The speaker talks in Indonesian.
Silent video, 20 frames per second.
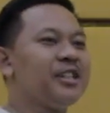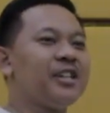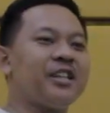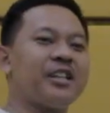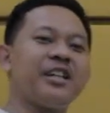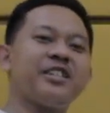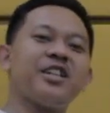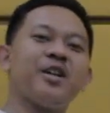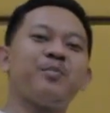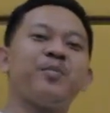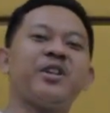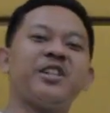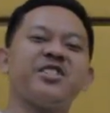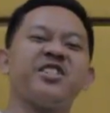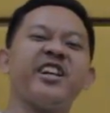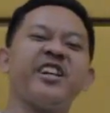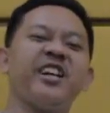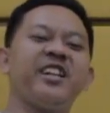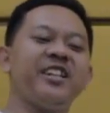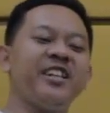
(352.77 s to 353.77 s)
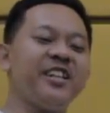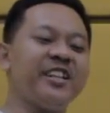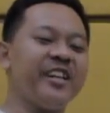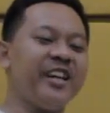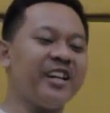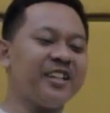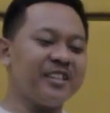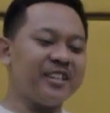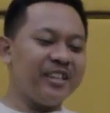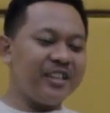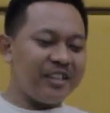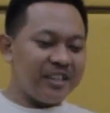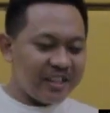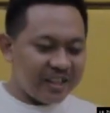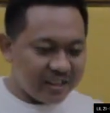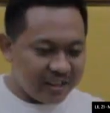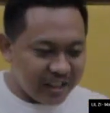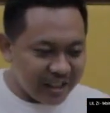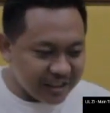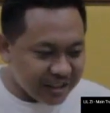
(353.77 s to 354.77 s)
Rasa percaya diri yang
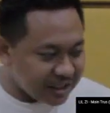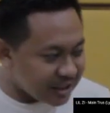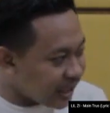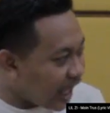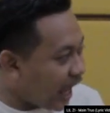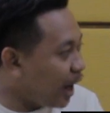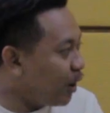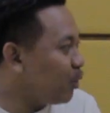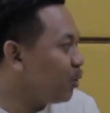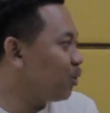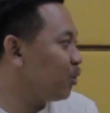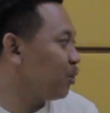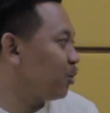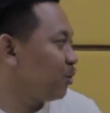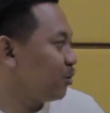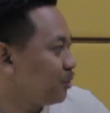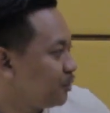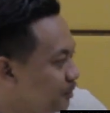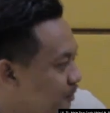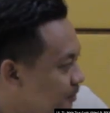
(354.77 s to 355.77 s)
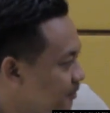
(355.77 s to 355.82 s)
tinggi Dia tahu